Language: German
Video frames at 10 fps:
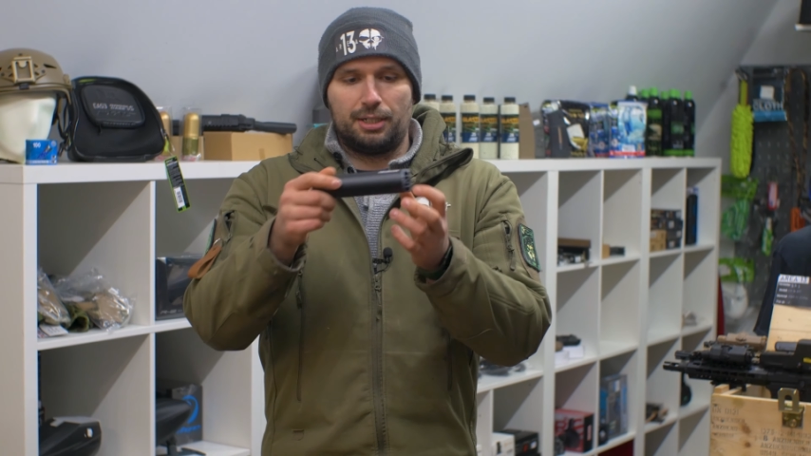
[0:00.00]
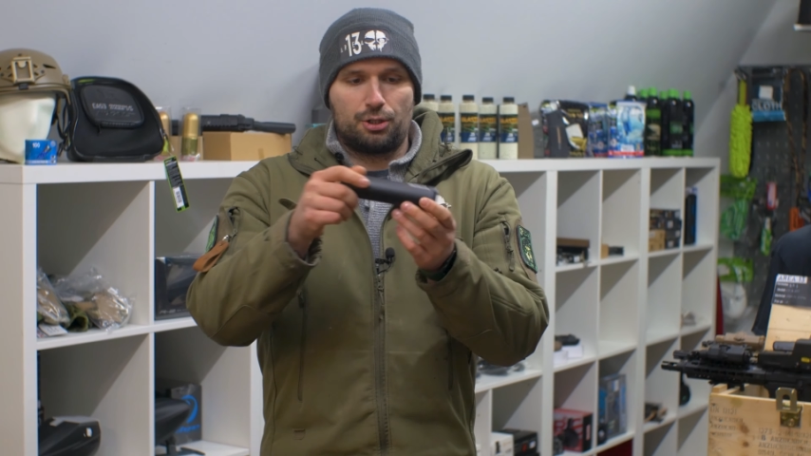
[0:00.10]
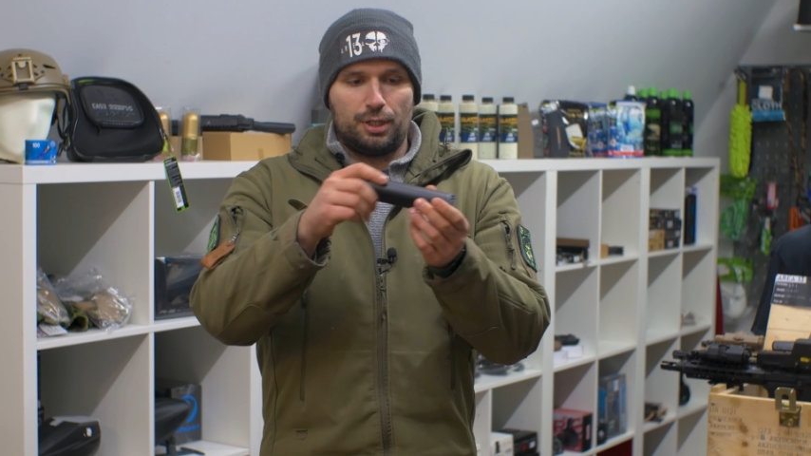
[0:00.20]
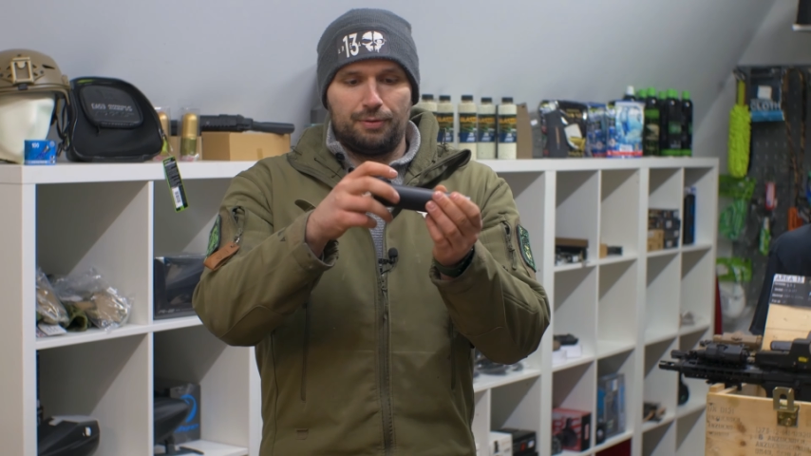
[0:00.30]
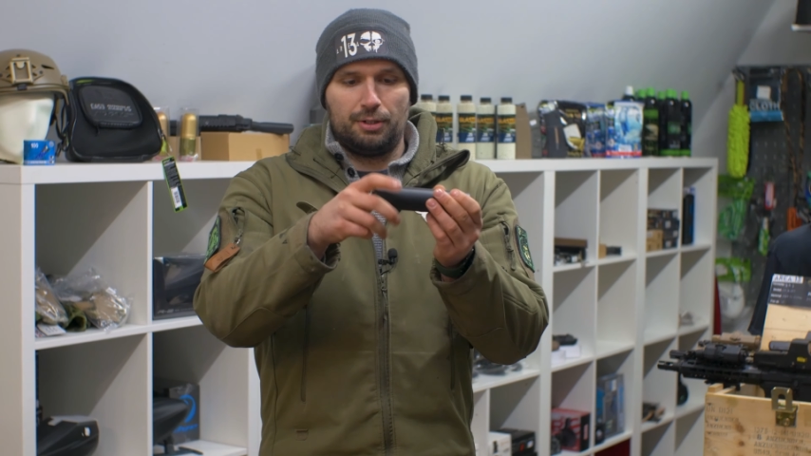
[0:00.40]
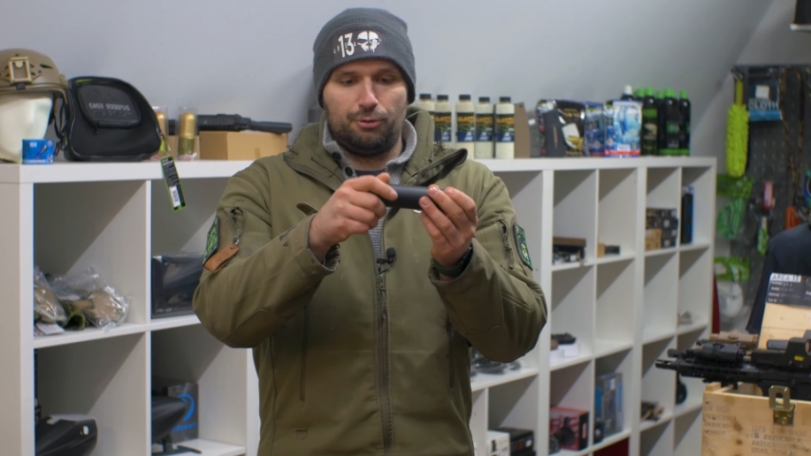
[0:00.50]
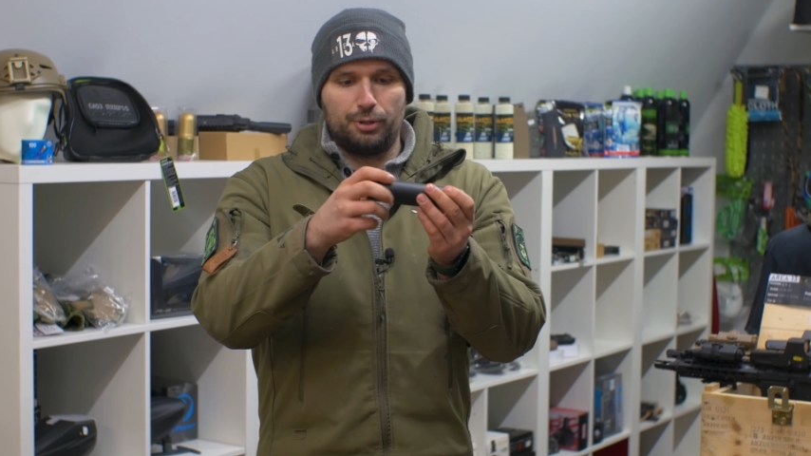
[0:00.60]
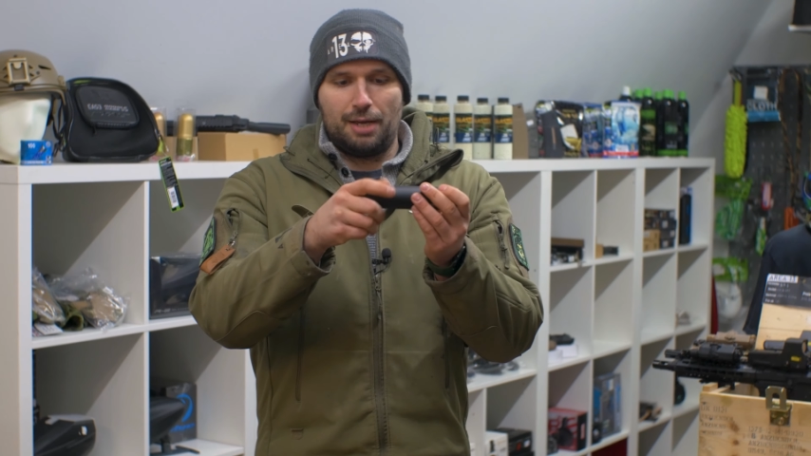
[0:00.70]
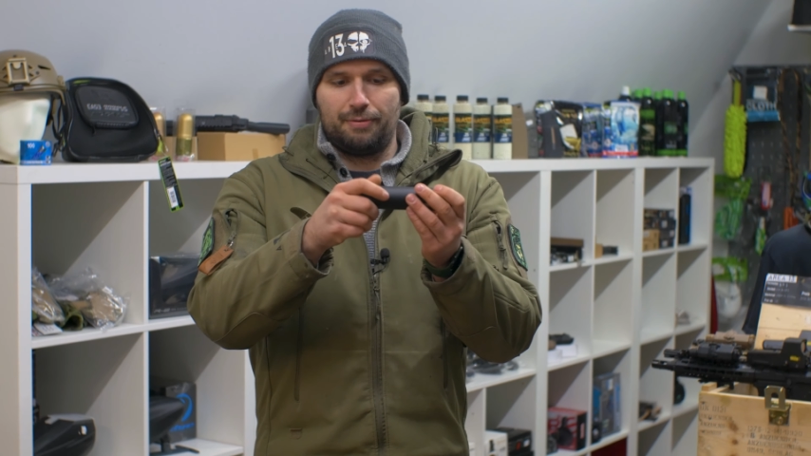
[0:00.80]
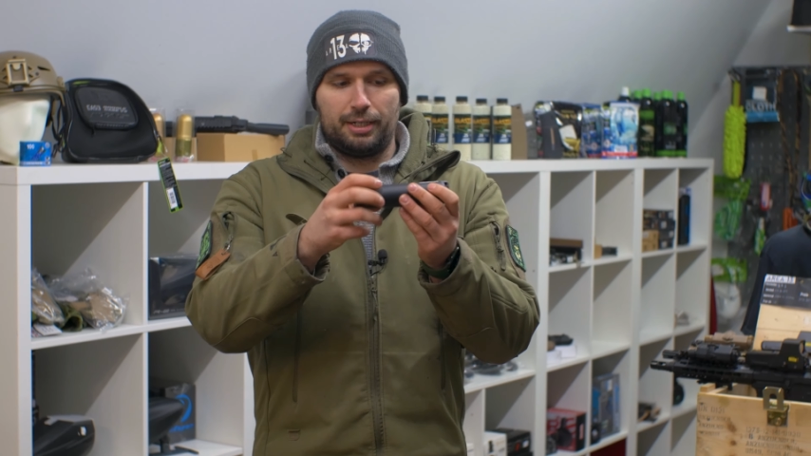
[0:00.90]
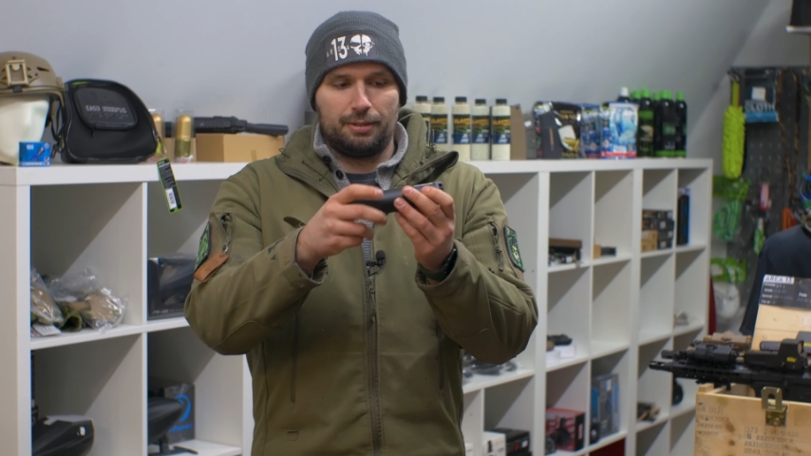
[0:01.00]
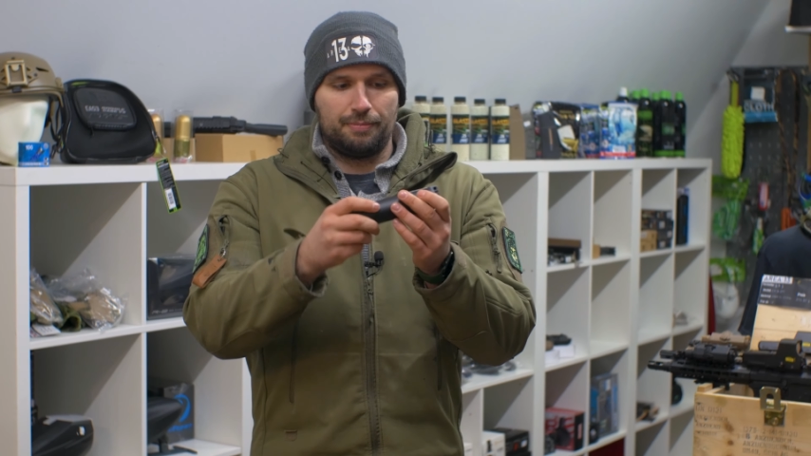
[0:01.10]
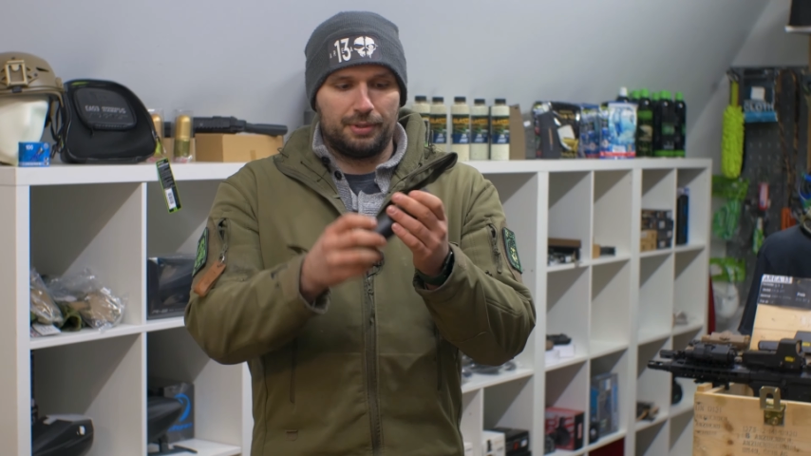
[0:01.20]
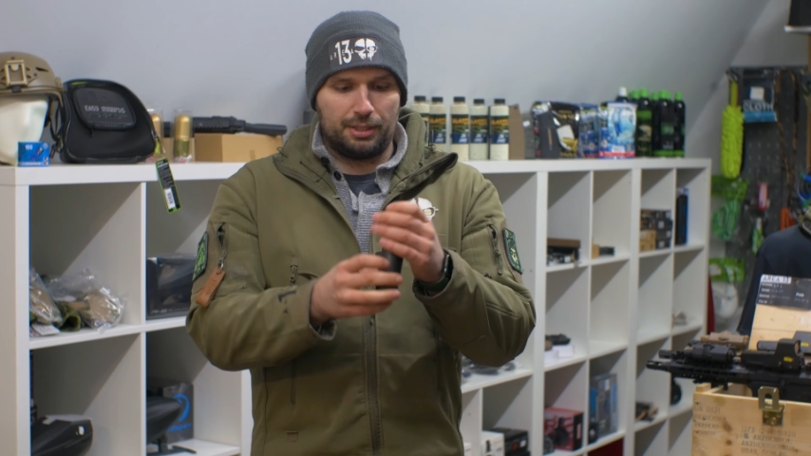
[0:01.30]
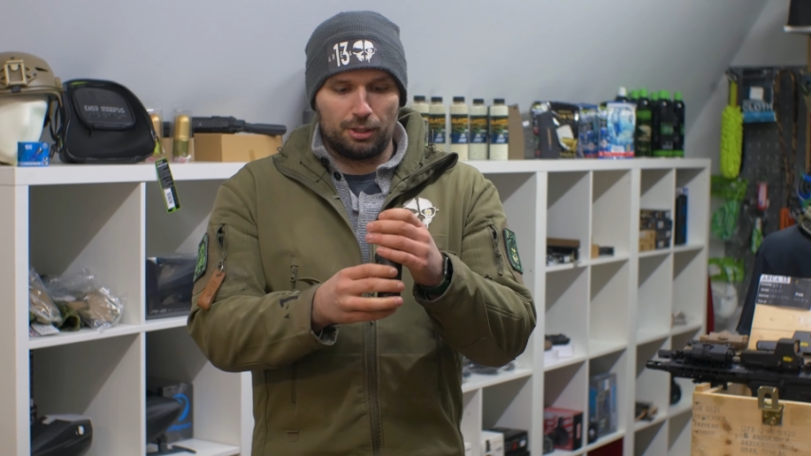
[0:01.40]
das ich halt wieder vorne einfach
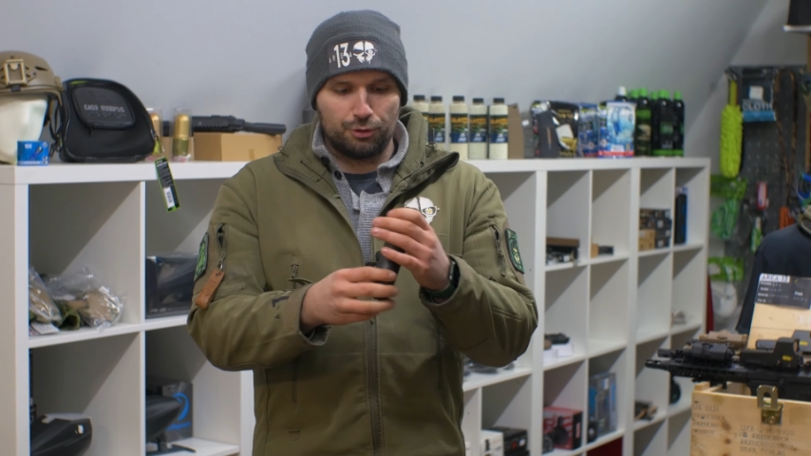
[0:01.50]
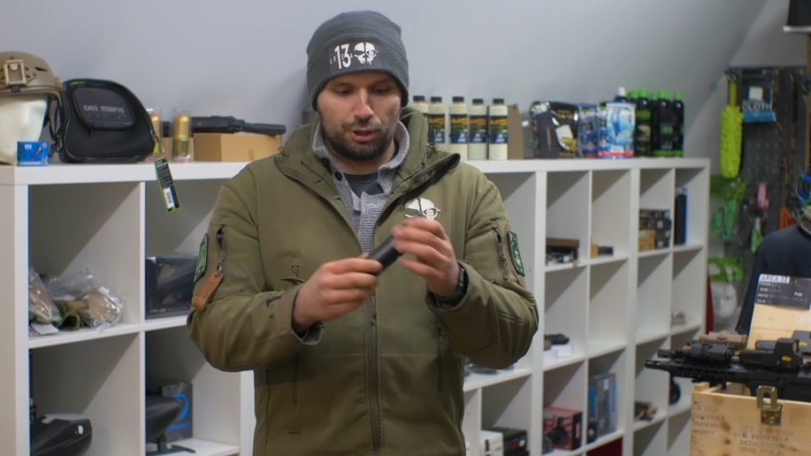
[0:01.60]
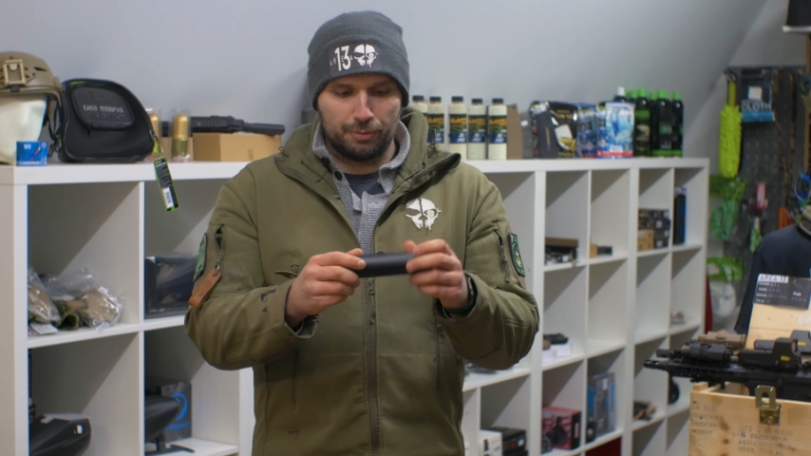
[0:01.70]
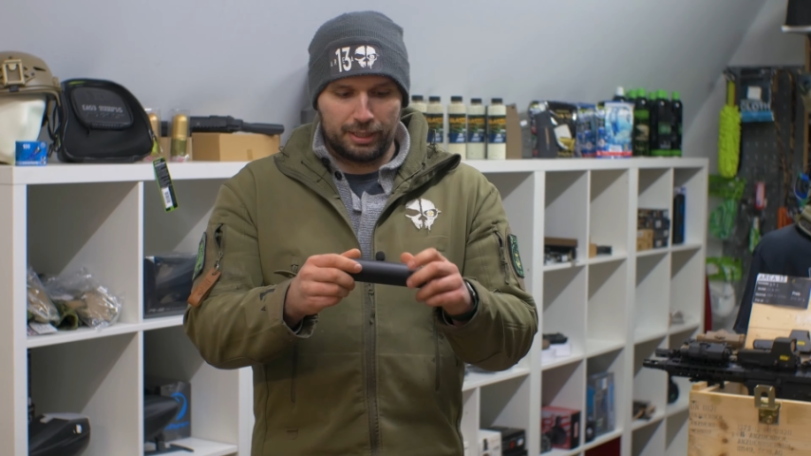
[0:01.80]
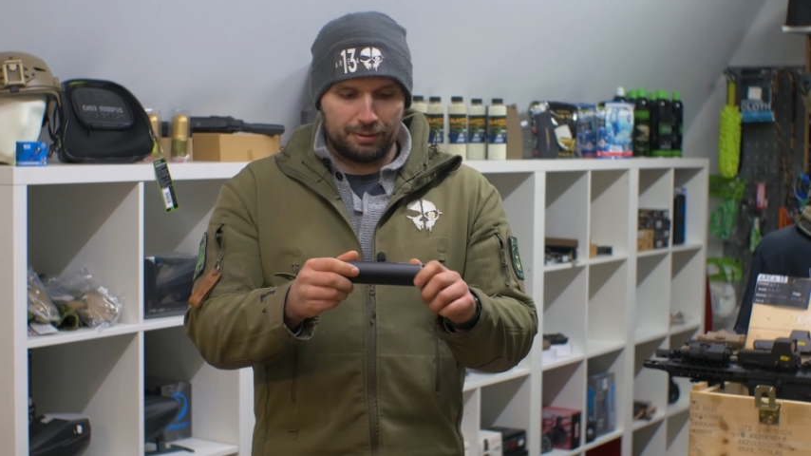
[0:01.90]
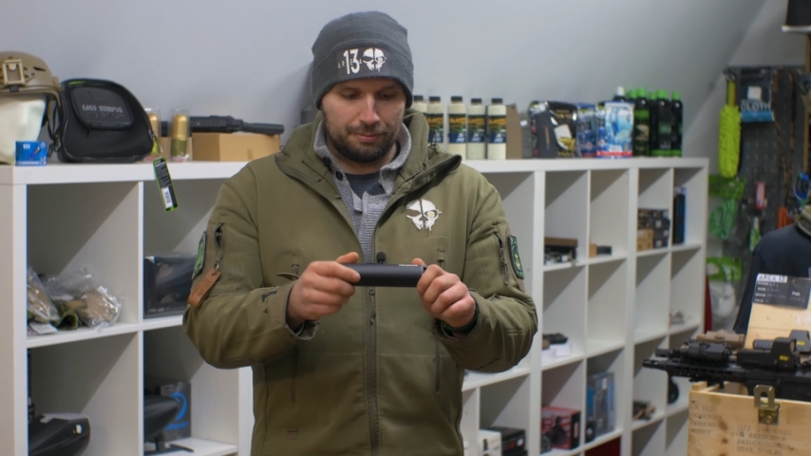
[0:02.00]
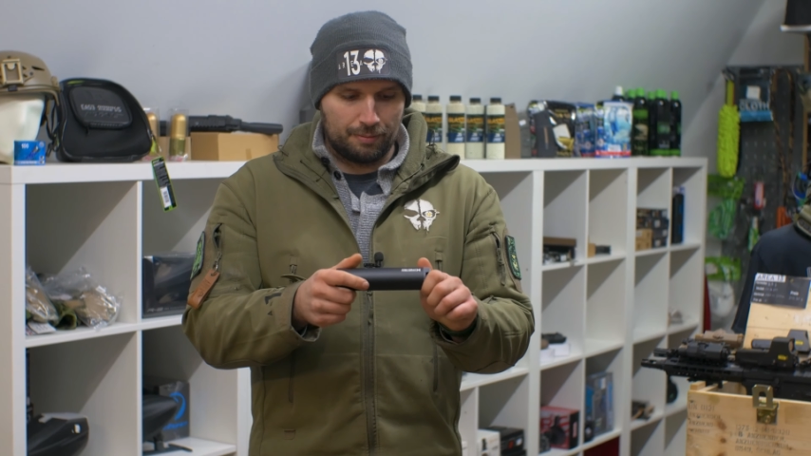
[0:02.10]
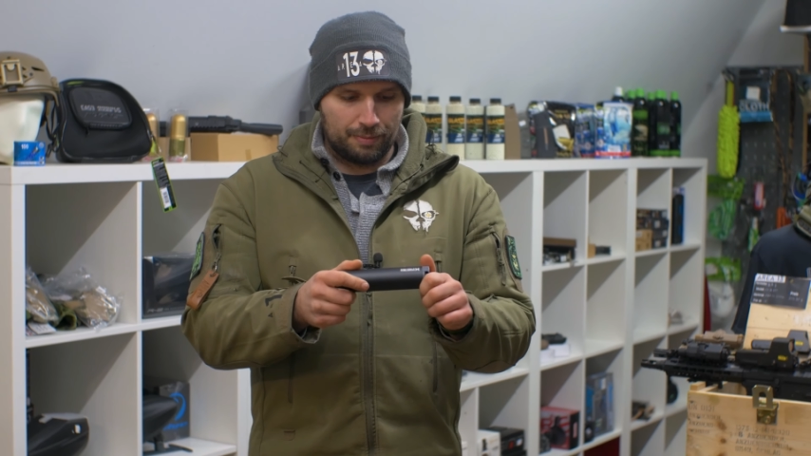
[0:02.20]
dann draufschrauben kann.